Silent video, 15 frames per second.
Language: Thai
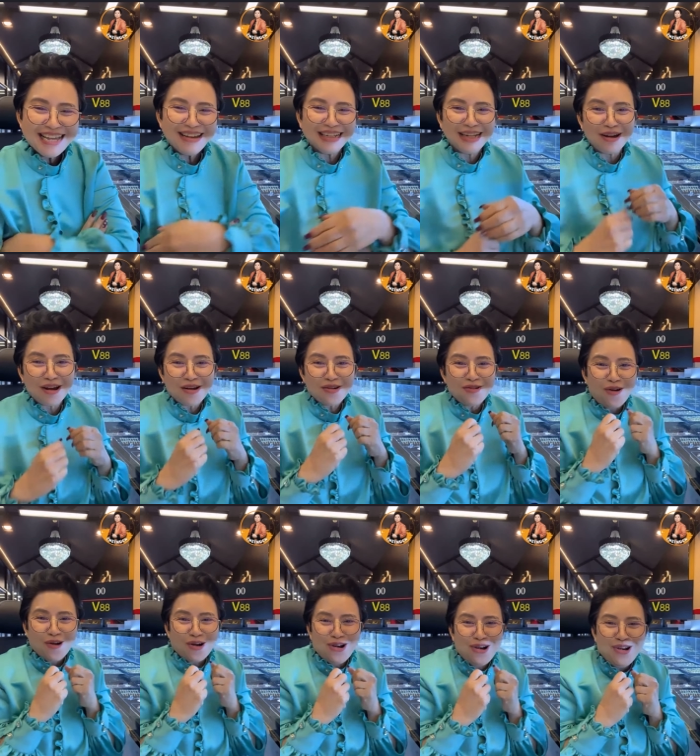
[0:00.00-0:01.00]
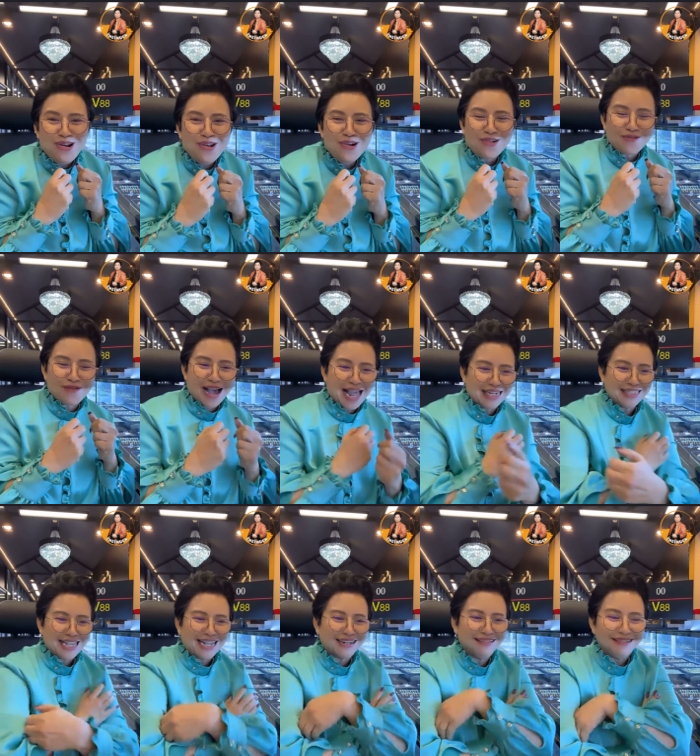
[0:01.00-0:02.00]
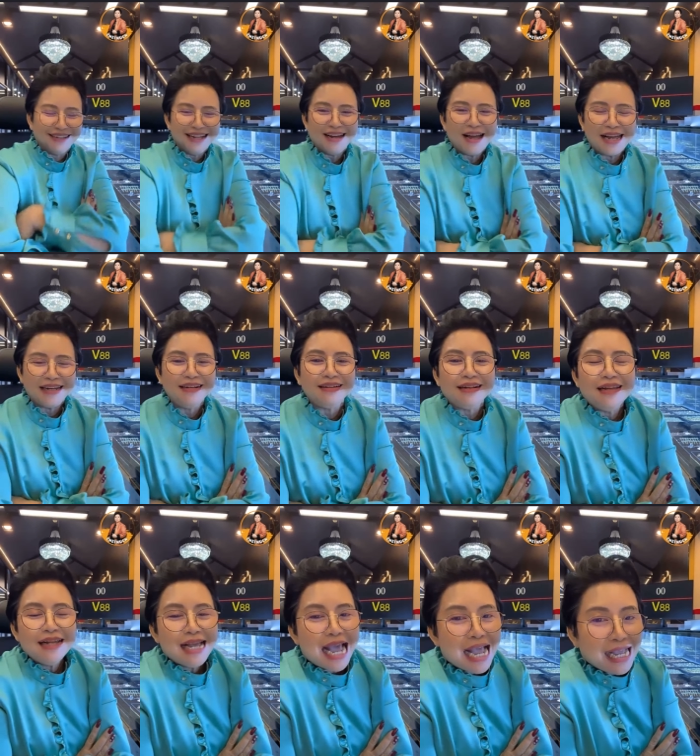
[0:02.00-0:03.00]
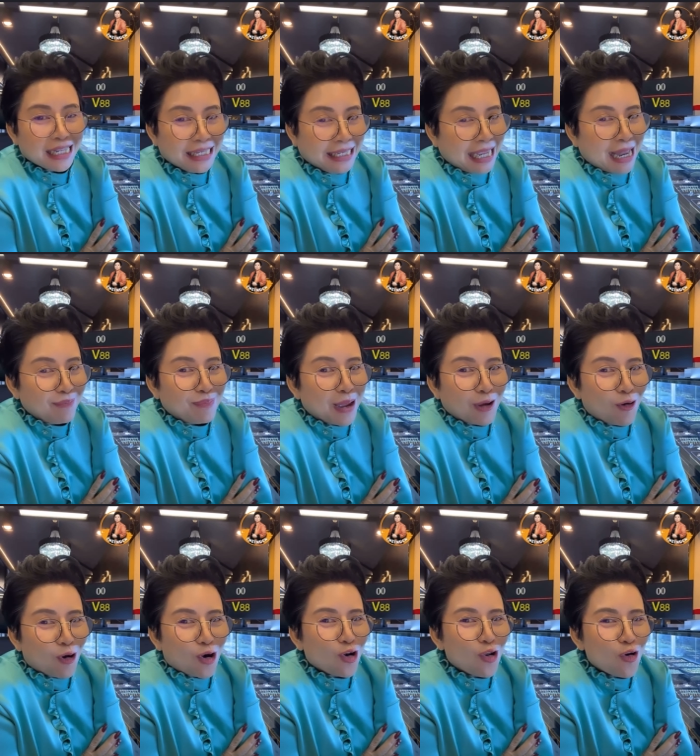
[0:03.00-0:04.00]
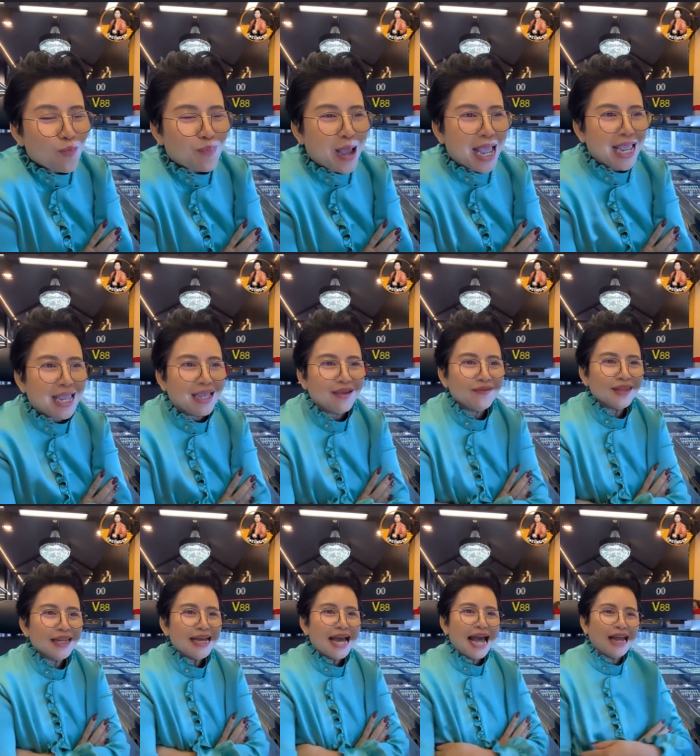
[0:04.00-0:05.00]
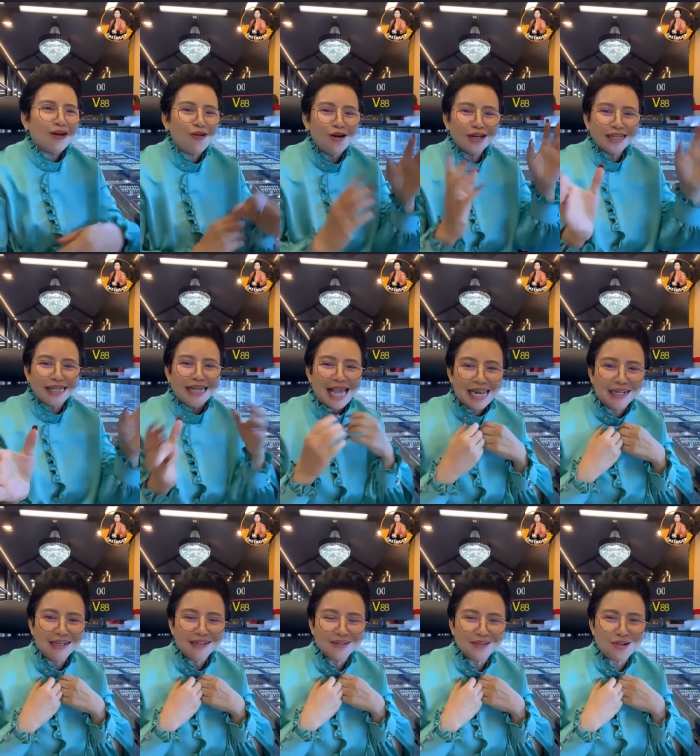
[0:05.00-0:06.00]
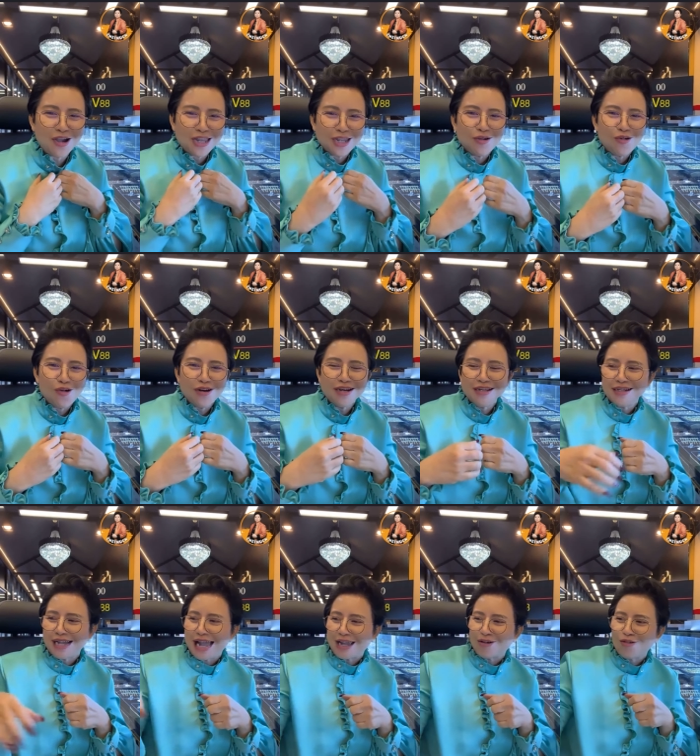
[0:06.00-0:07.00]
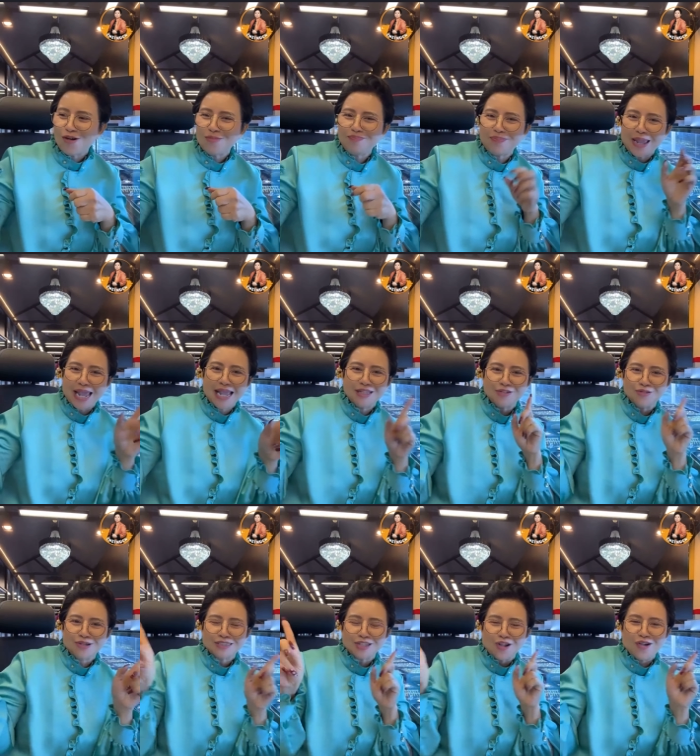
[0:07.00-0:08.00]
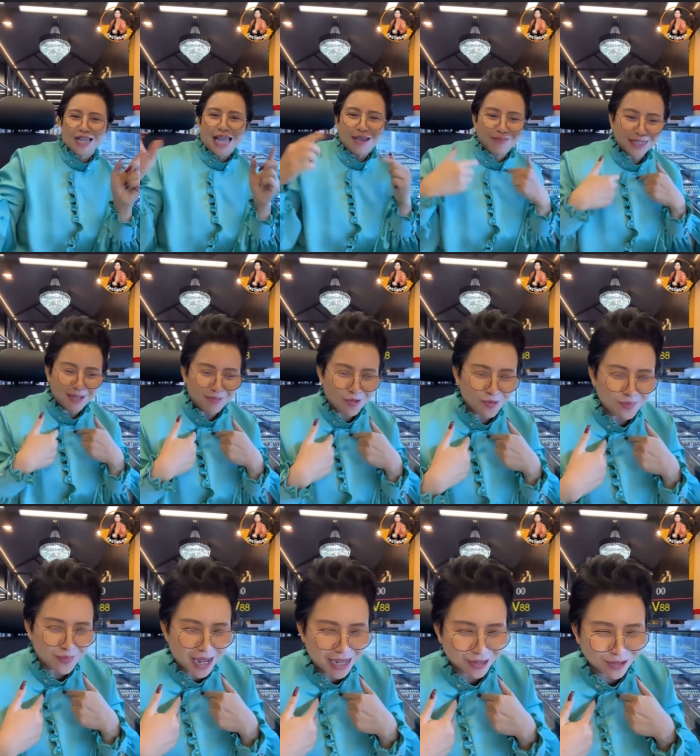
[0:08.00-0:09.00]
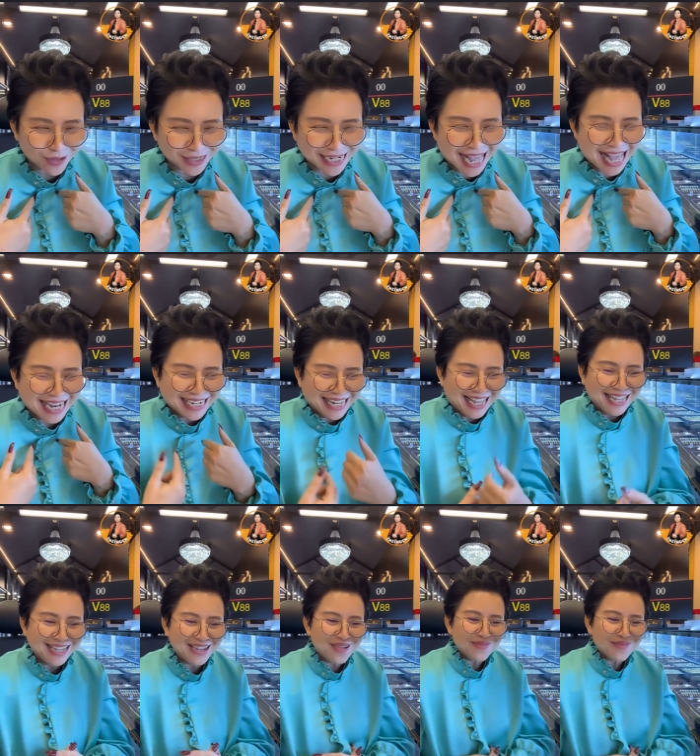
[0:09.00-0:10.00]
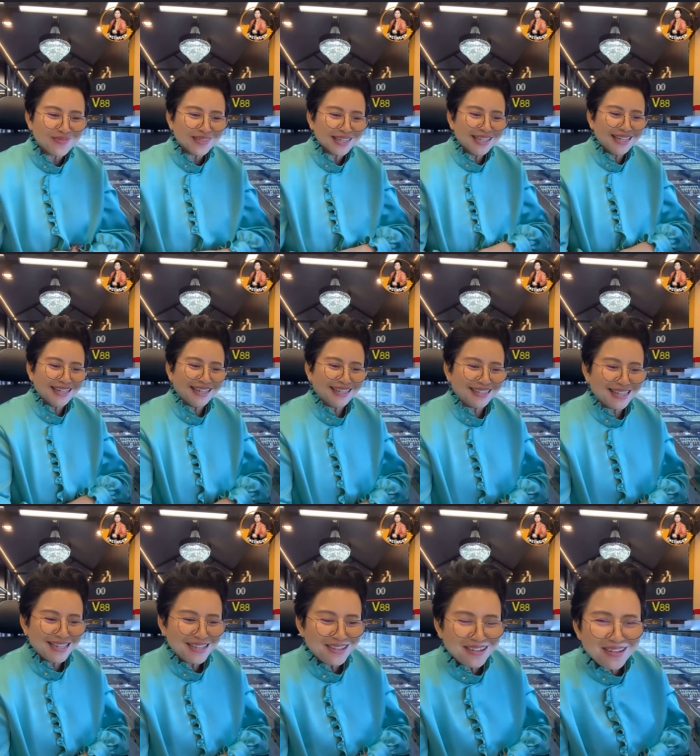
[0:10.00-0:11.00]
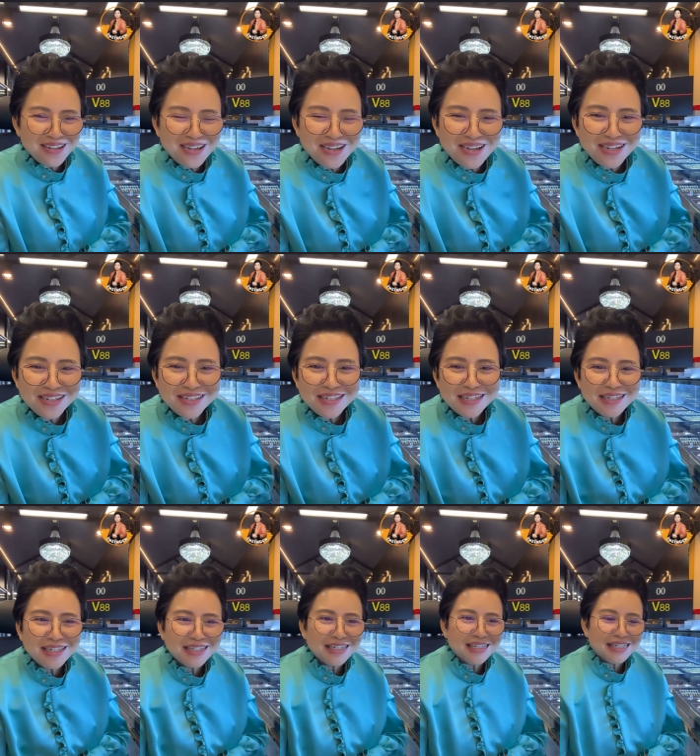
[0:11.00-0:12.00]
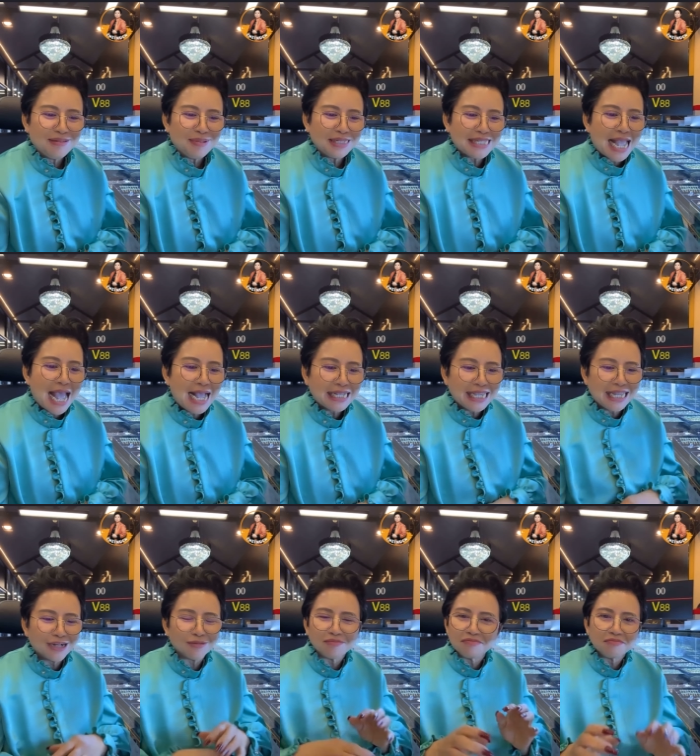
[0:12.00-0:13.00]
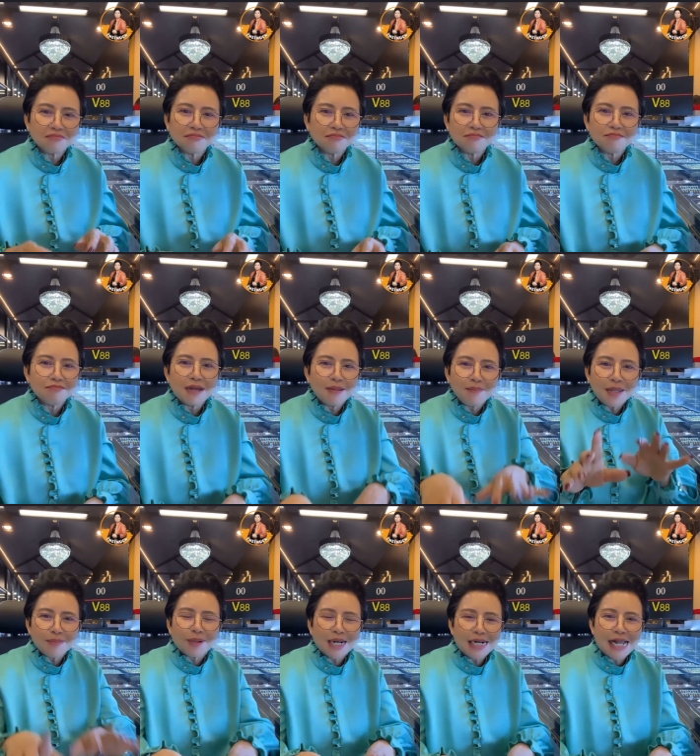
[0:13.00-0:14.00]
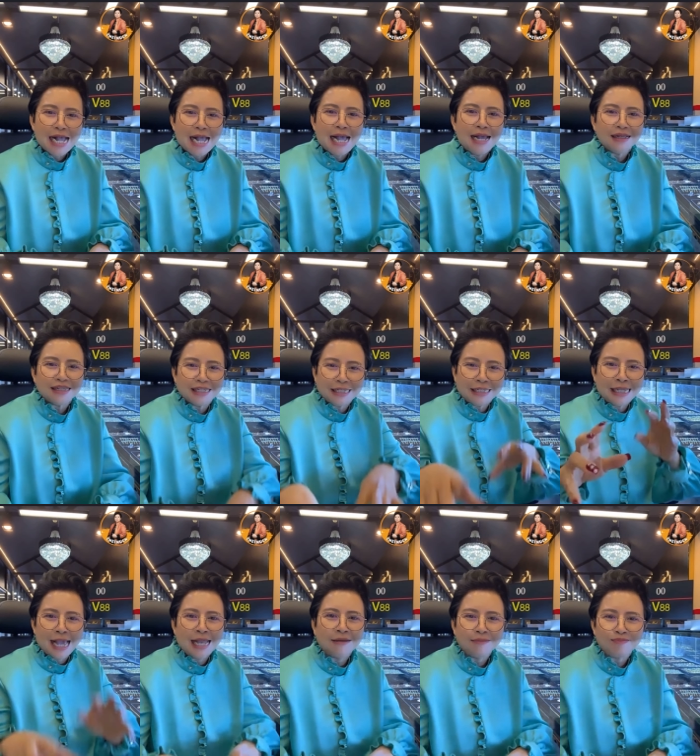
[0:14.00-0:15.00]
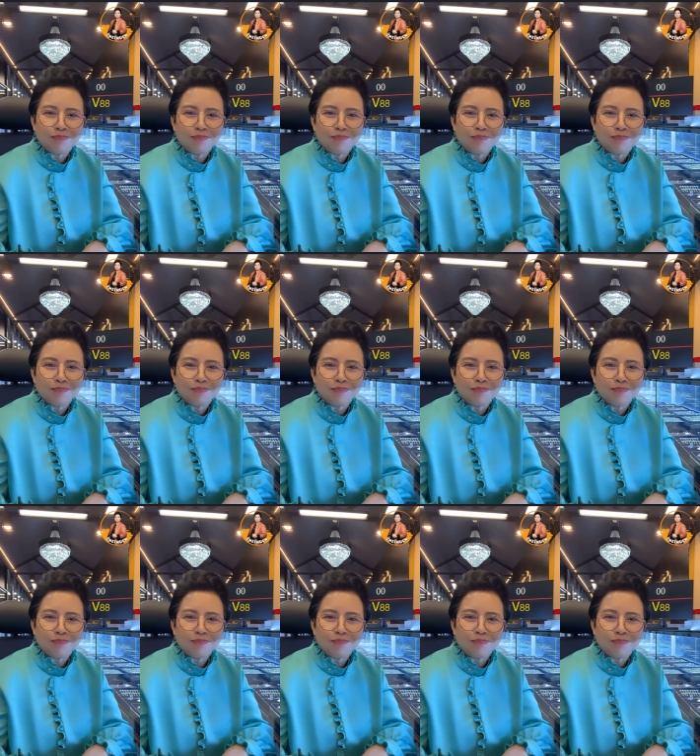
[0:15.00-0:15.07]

ไอ้จ้าก็ขนลุกหวานจังเลยไอ้เขียนไปขนลุกไป ไอ้คนเขียนก็อีกคนหนึ่งไอ้คนแปลอยู่สองข้างไม่ใช่คนแปลตรงกลางนะ เออภาษาอังกฤษไม่มีปัญหาเขียน